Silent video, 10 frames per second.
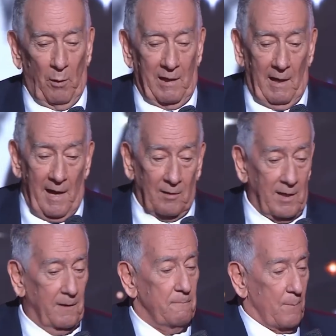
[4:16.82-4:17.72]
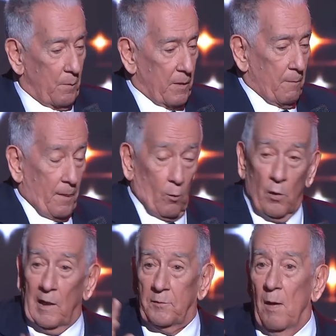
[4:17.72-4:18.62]
pues la gente,
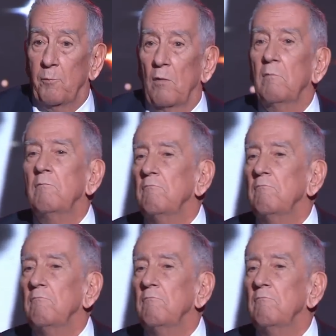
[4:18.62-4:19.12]
con el tiempo,